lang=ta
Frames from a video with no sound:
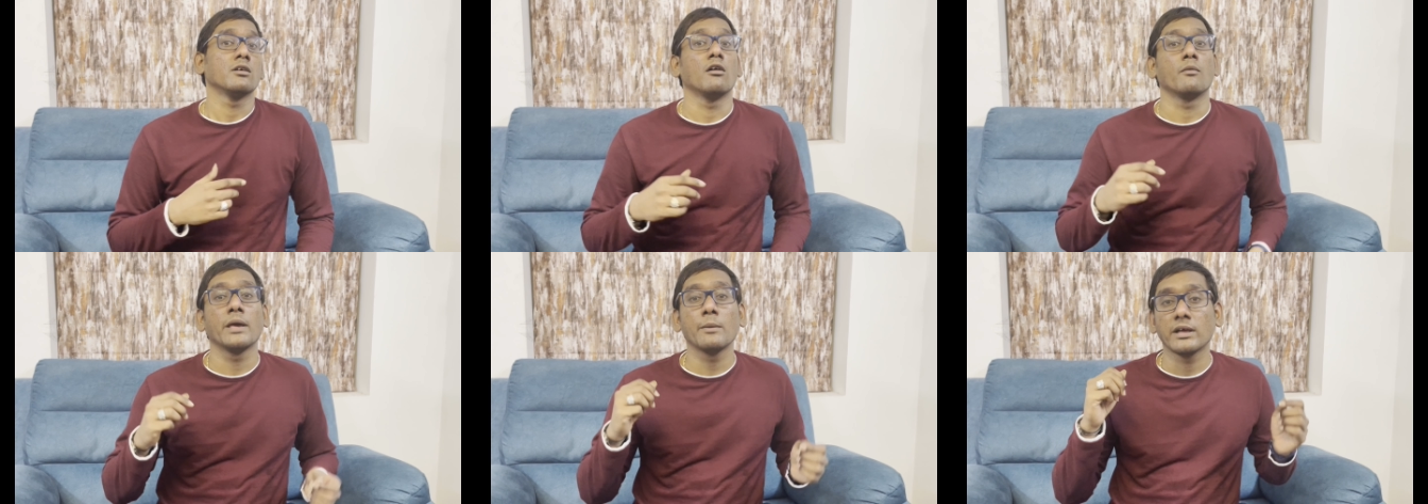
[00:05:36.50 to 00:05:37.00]
ஸோ
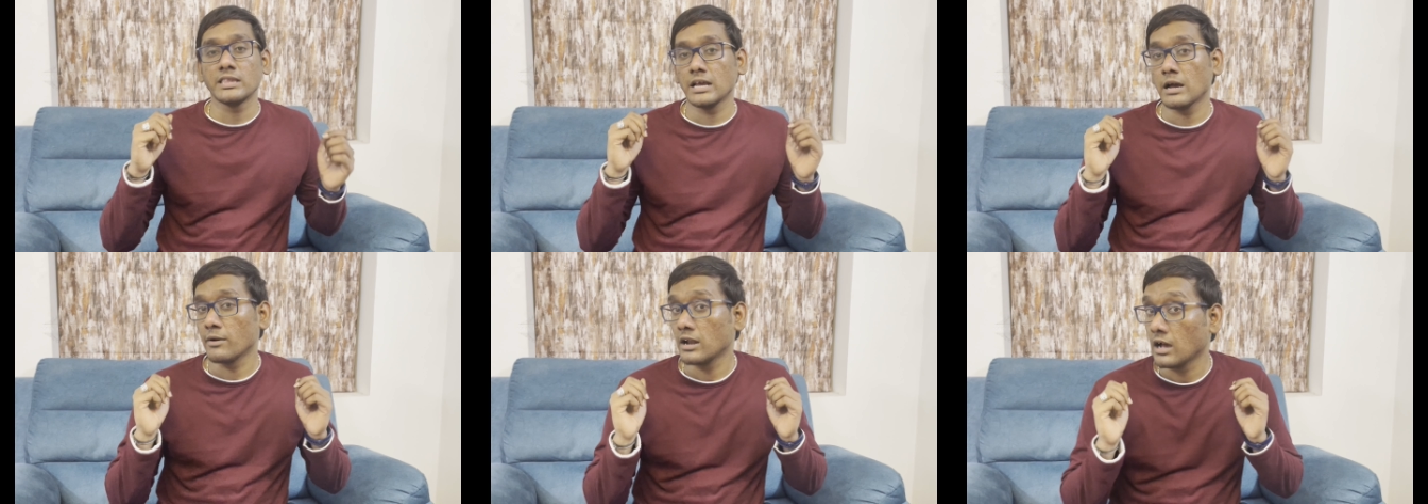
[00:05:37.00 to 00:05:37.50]
அவர் பேர்
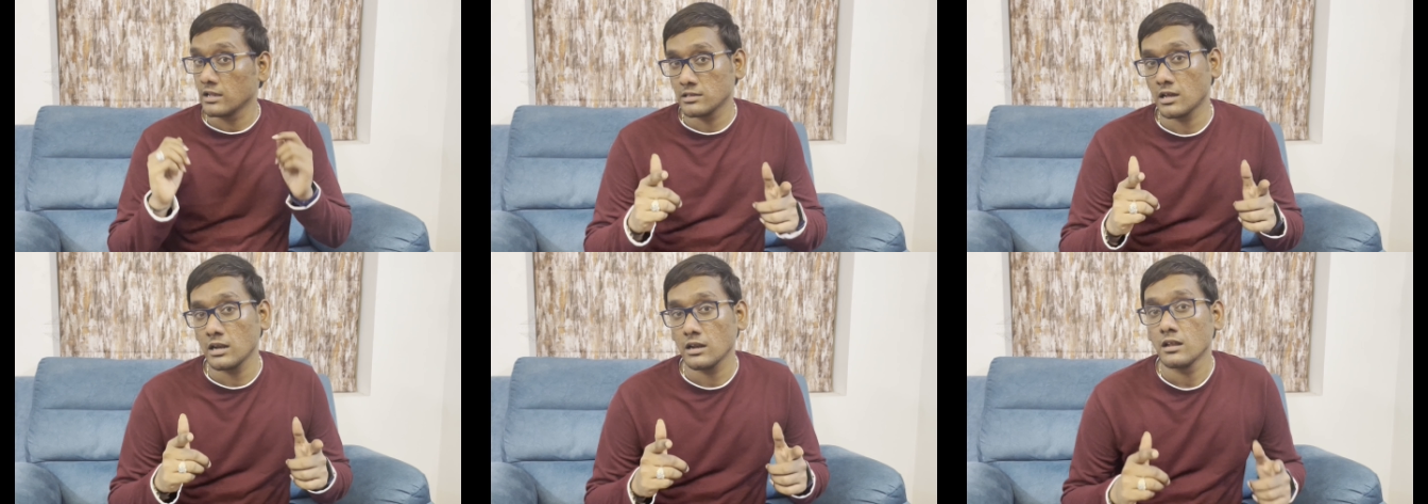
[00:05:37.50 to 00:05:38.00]
பார்த்தீங்க அப்படின்னா
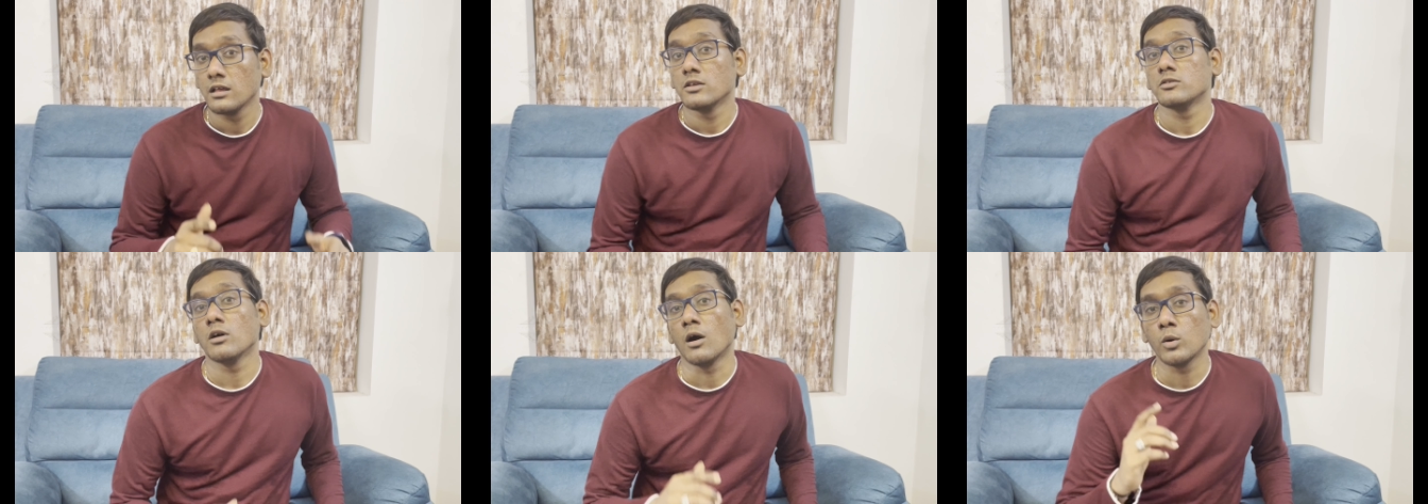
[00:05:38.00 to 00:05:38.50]
அசான்
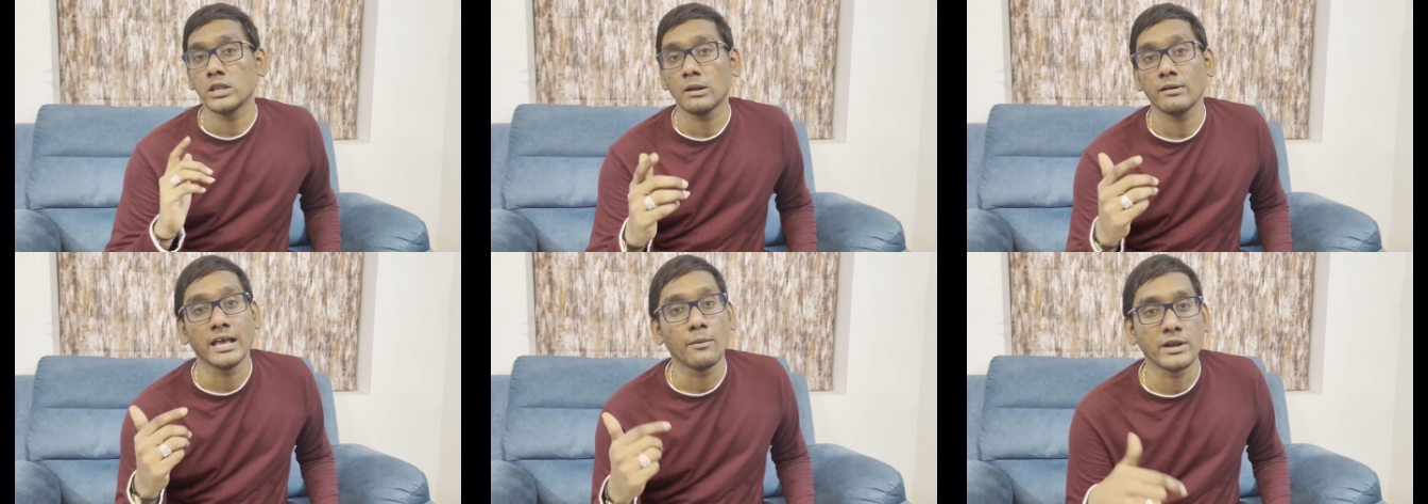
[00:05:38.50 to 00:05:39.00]
ஸோ அவர்
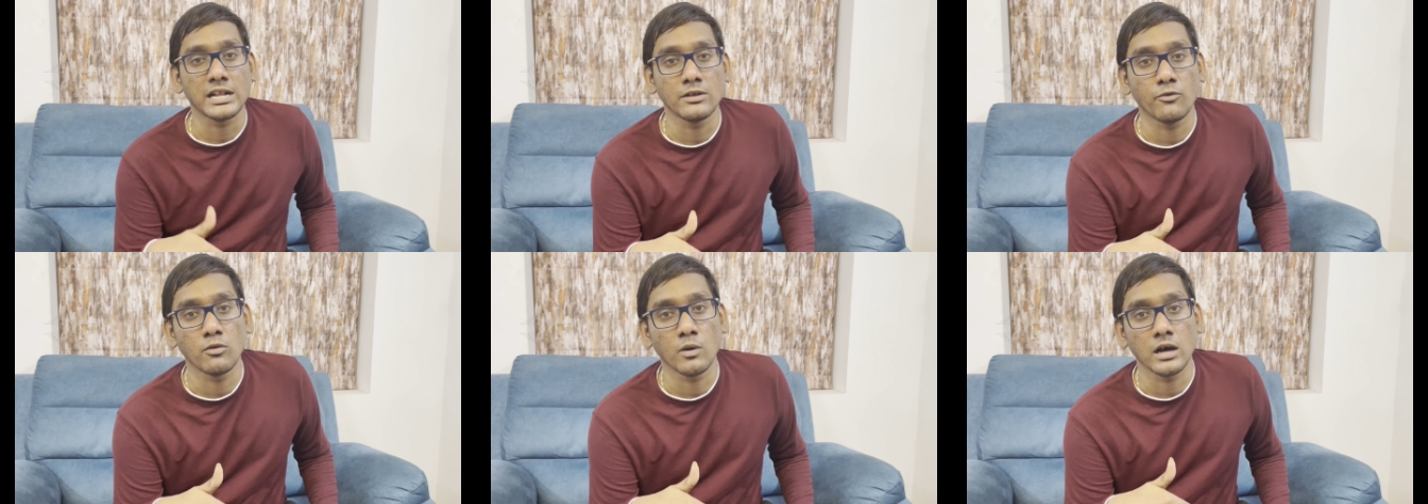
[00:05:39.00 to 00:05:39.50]
தான் ஹெல்ப் பண்ணார்
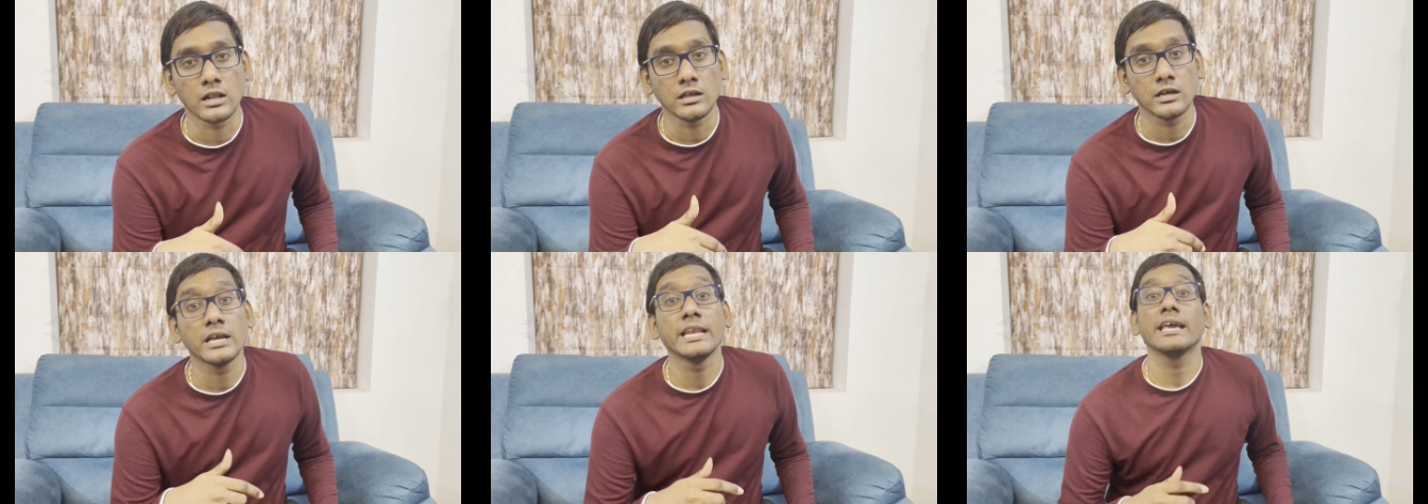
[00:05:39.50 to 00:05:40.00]
இந்த ஃபோன்
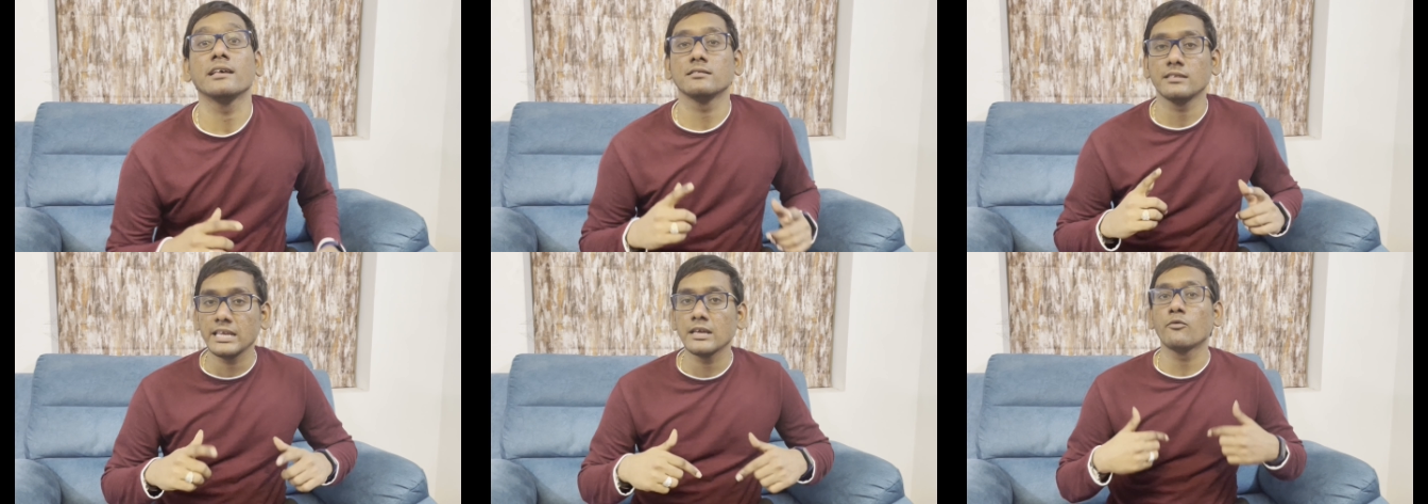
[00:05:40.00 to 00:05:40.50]
வாங்குறதுக்கு
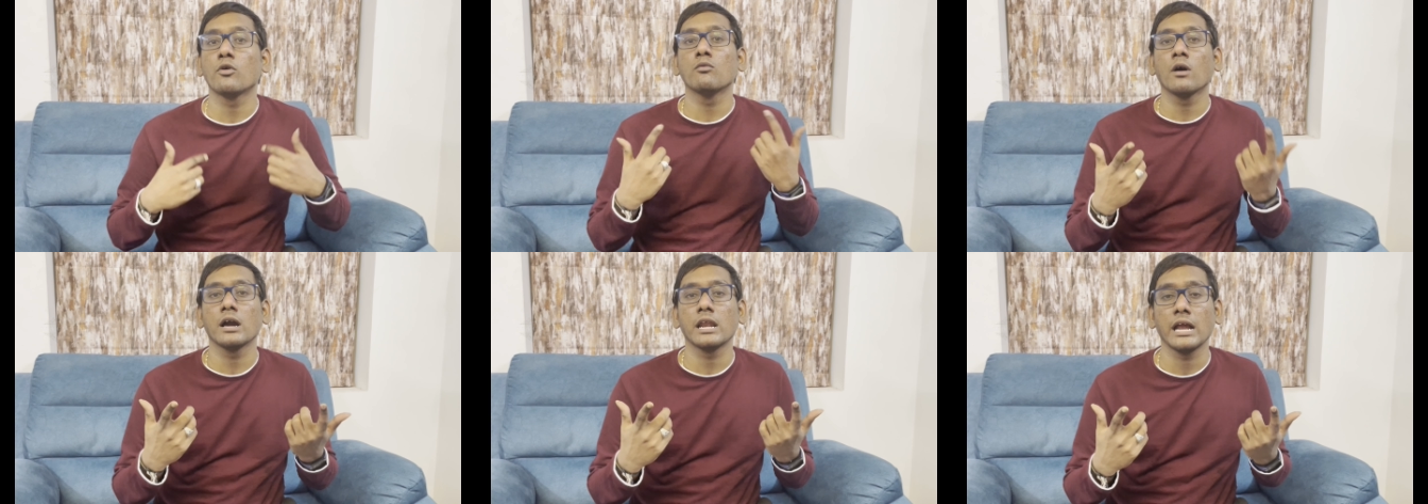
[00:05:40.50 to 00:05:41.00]
இன்கேஸ் நீங்கள்
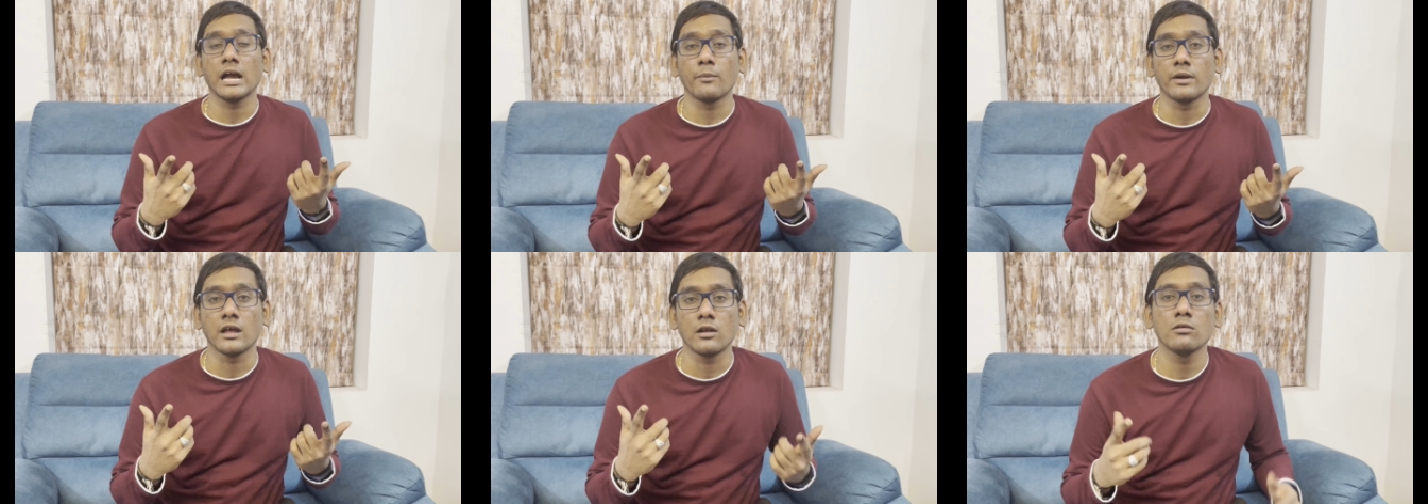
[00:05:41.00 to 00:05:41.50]
ஃபோன் வாங்குறீங்க
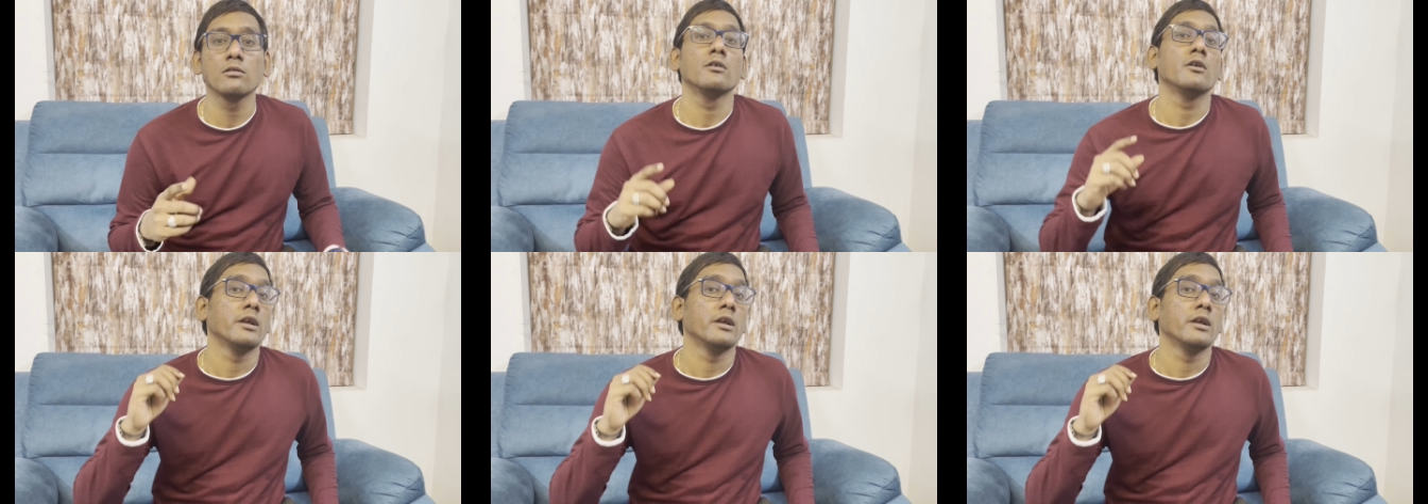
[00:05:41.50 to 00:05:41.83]
அப்படின்னாலும்